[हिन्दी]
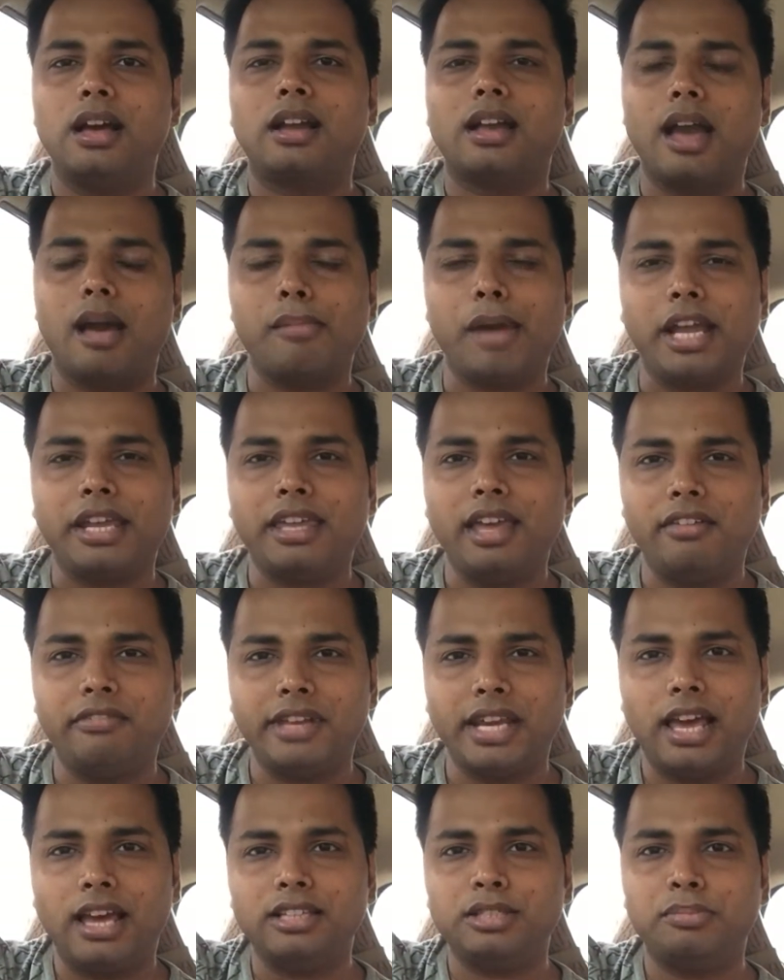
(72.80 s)
कामाख्या
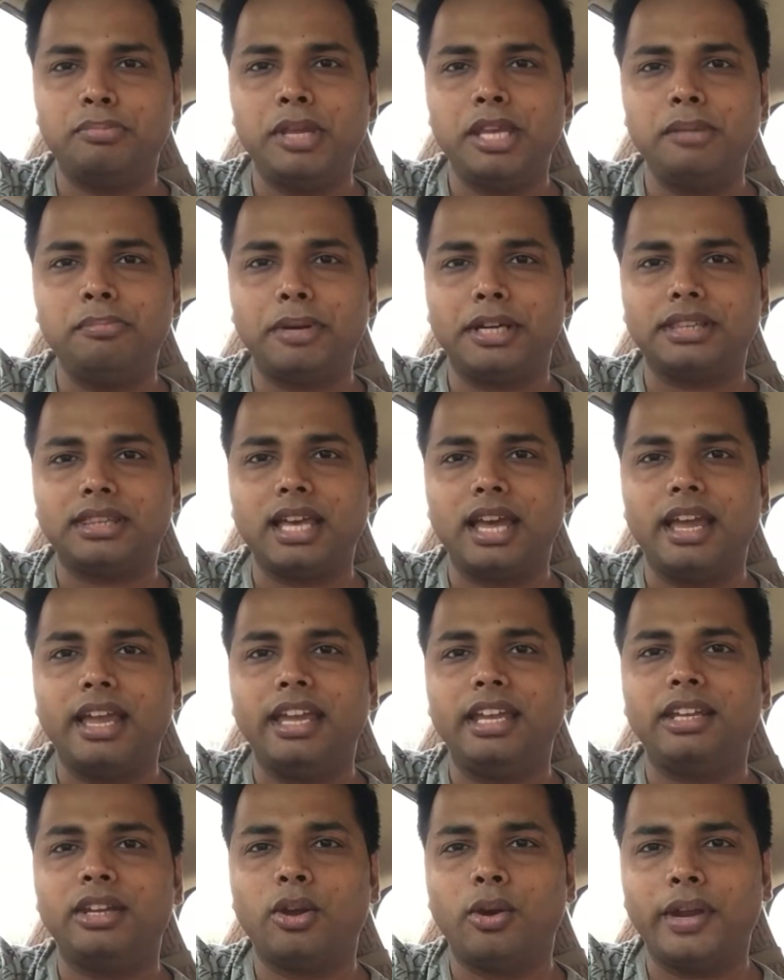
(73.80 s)
विलास भी पड़ता
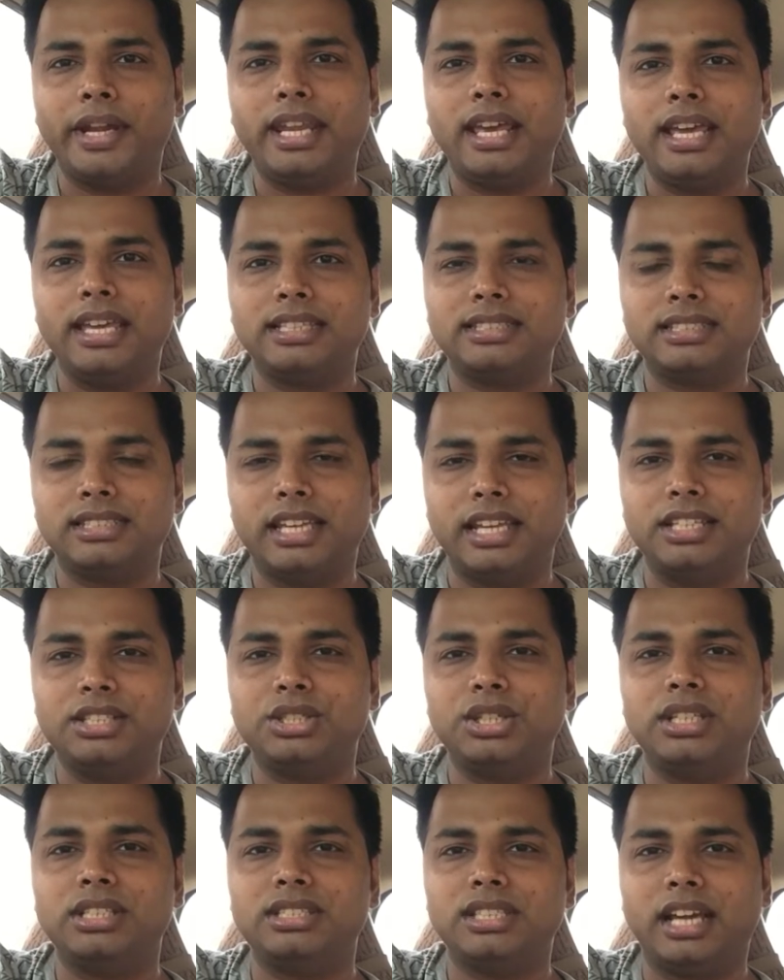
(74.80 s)
है नोएडा
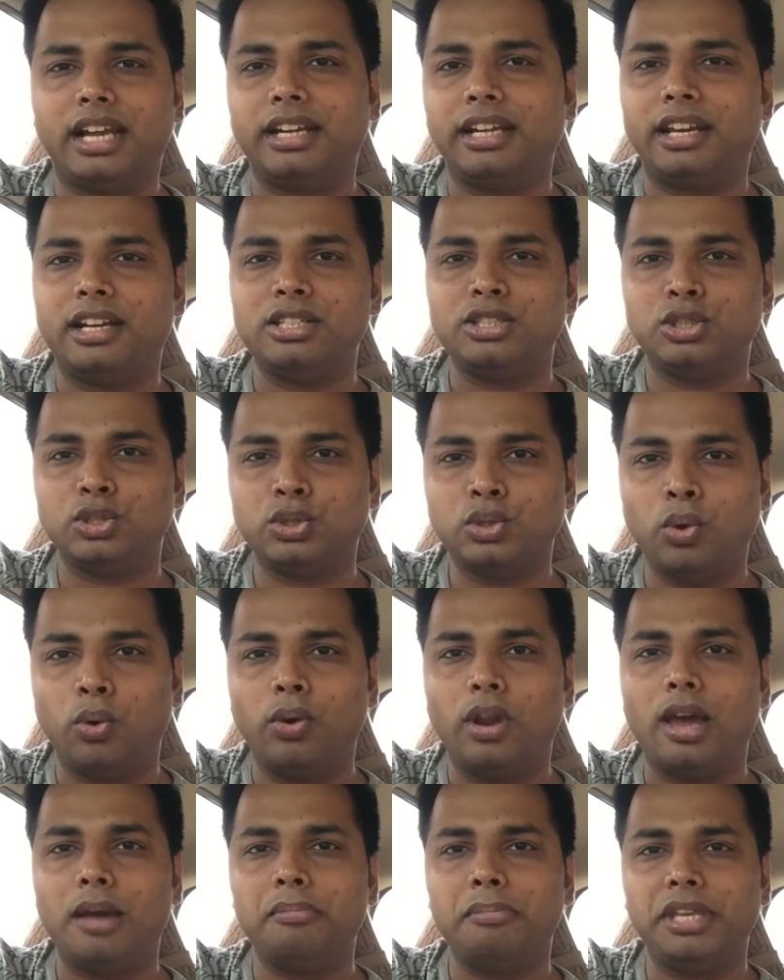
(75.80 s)
एक्सटेंशन सेक्टर
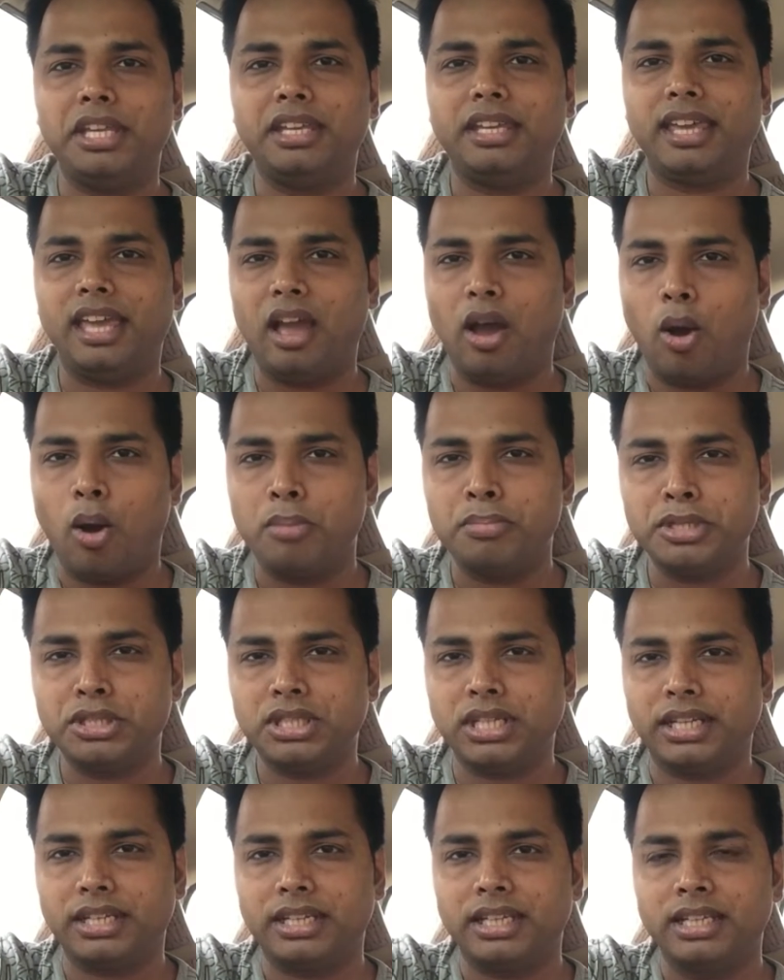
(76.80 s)
16 बी के
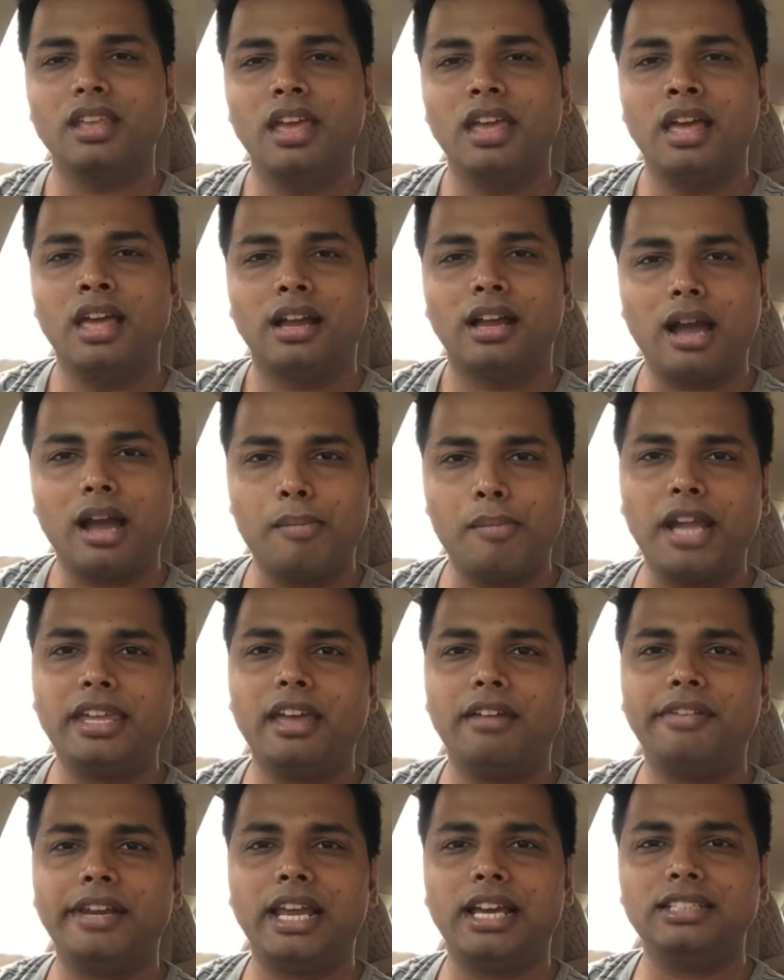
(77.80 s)
ऑपोजिट
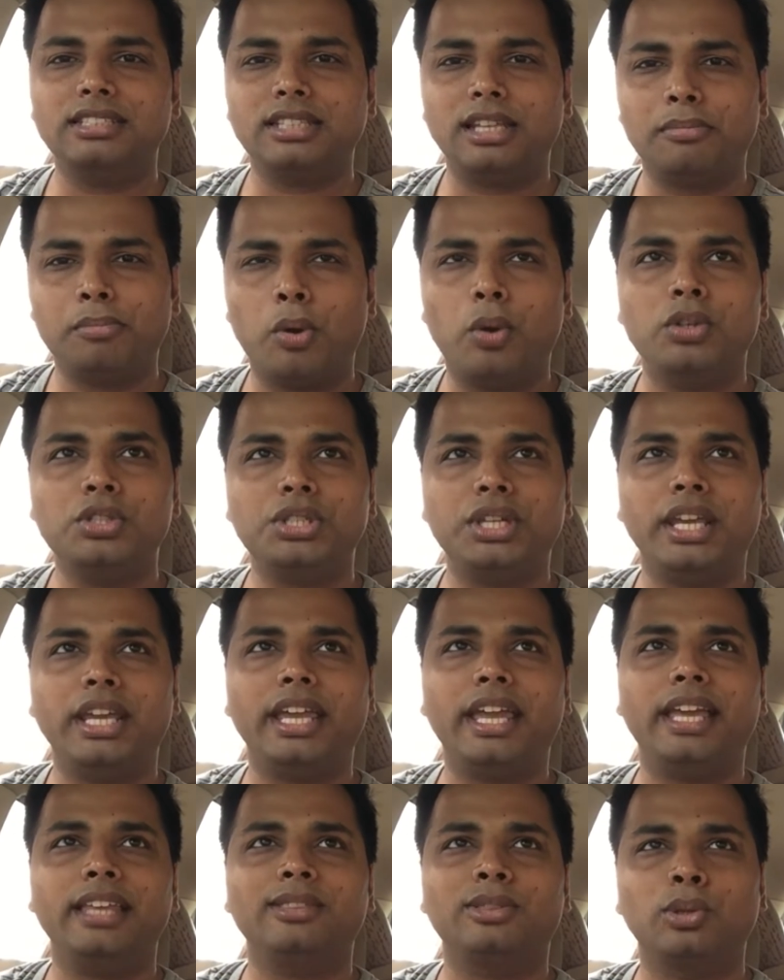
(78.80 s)
कामाख्या विलास तक पहुंचने
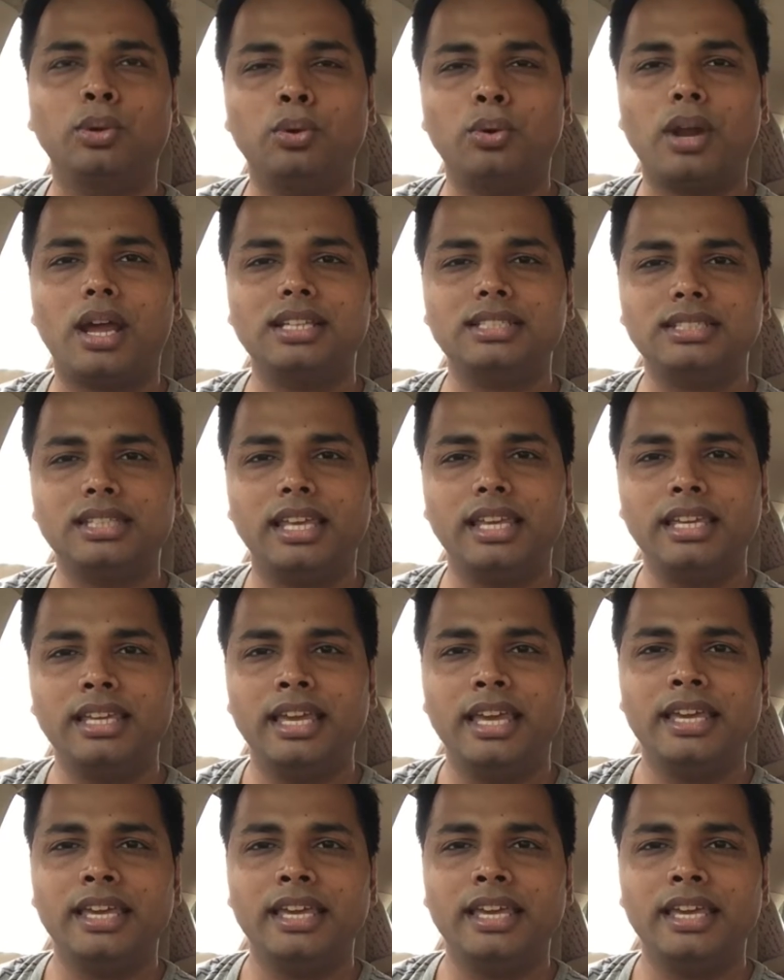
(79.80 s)
के हैं दो रास्ते